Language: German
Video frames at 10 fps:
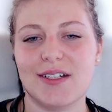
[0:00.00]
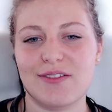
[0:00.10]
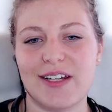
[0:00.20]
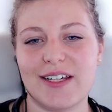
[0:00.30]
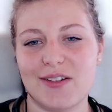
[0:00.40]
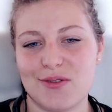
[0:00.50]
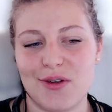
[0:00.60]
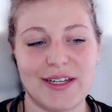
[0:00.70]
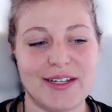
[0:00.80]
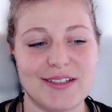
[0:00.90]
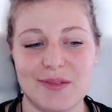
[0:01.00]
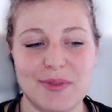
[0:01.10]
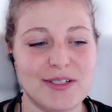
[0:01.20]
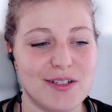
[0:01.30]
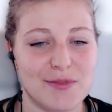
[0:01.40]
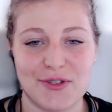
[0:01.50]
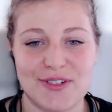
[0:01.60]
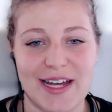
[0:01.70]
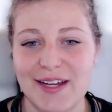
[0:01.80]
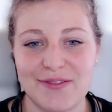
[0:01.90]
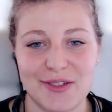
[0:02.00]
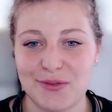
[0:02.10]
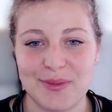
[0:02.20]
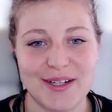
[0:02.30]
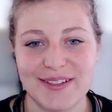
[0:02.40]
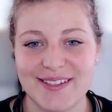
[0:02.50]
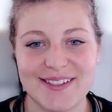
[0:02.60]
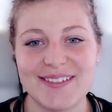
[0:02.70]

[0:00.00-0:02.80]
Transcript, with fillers: Vielleicht kannst du auch gerne den Bildschirm schon teilen, wenn du magst.